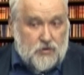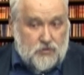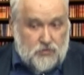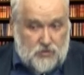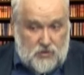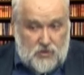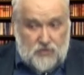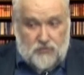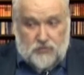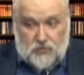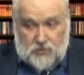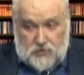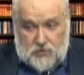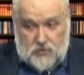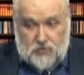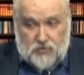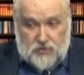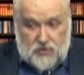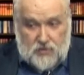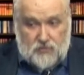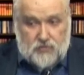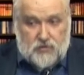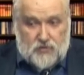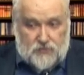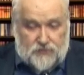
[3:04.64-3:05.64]
но и вот
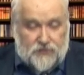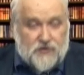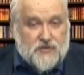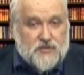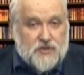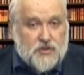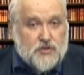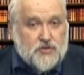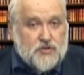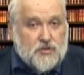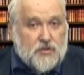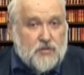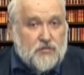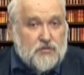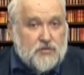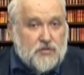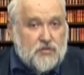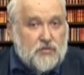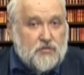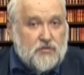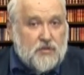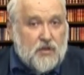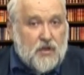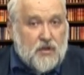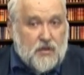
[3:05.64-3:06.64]
люди вот, физического
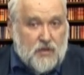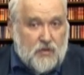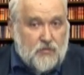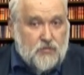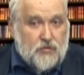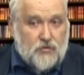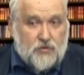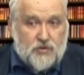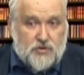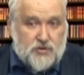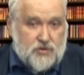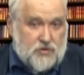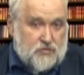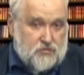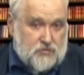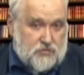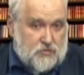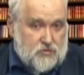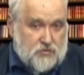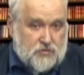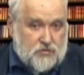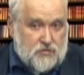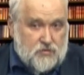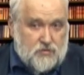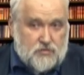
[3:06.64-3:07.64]
труда, рабочие.
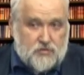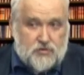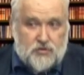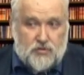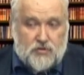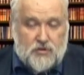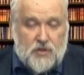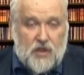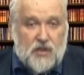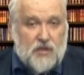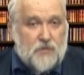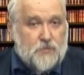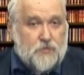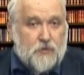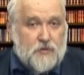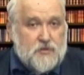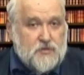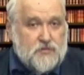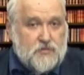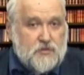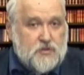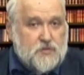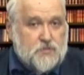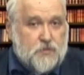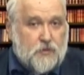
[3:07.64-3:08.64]
Журналы
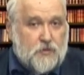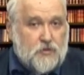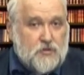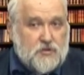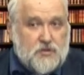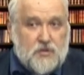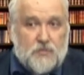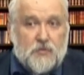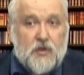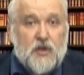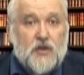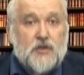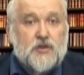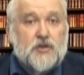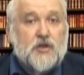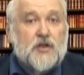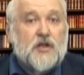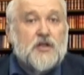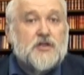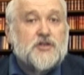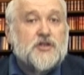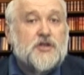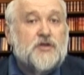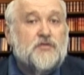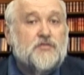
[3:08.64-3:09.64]
пользовались спросом,
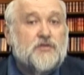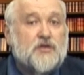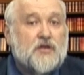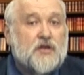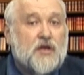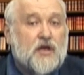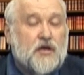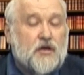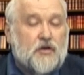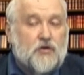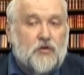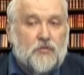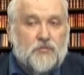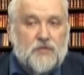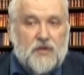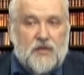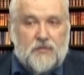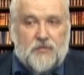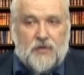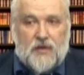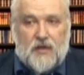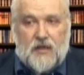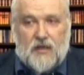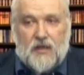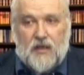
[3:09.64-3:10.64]
тиражи у них огромные
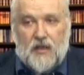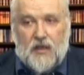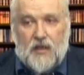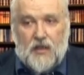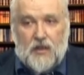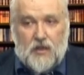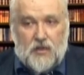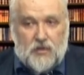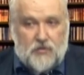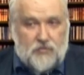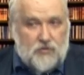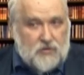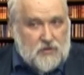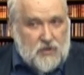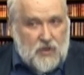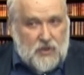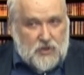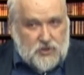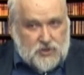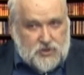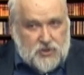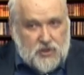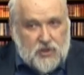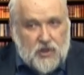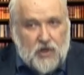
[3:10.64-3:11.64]
были. Ну вот
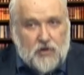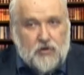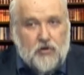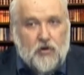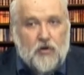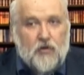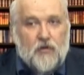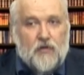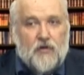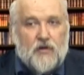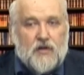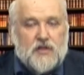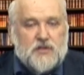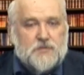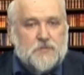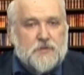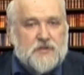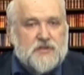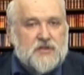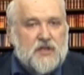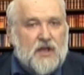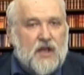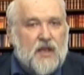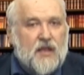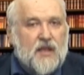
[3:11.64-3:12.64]
широкого
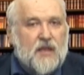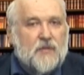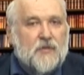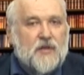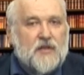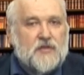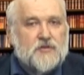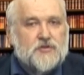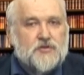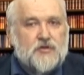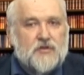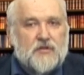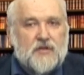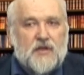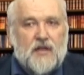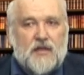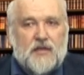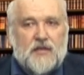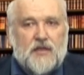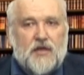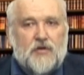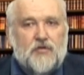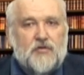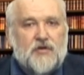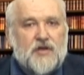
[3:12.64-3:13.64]
распространения имел
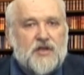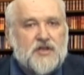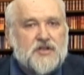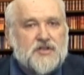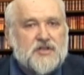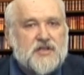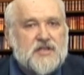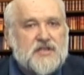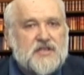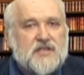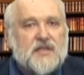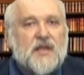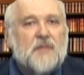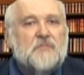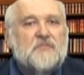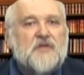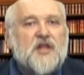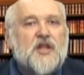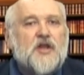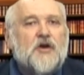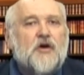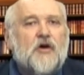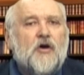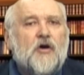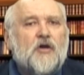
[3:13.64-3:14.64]
журнал «Наука и жизнь», там
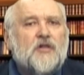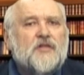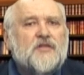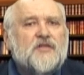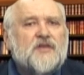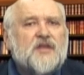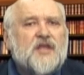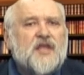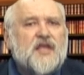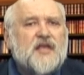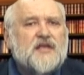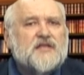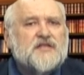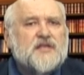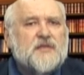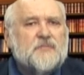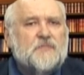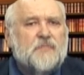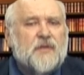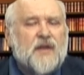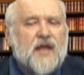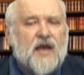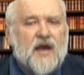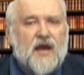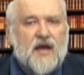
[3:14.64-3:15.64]
миллионные
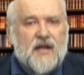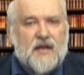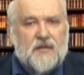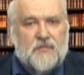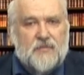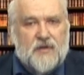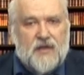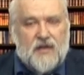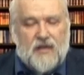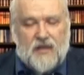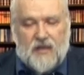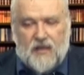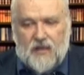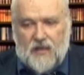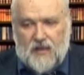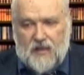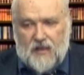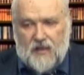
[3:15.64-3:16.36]
экземпляры были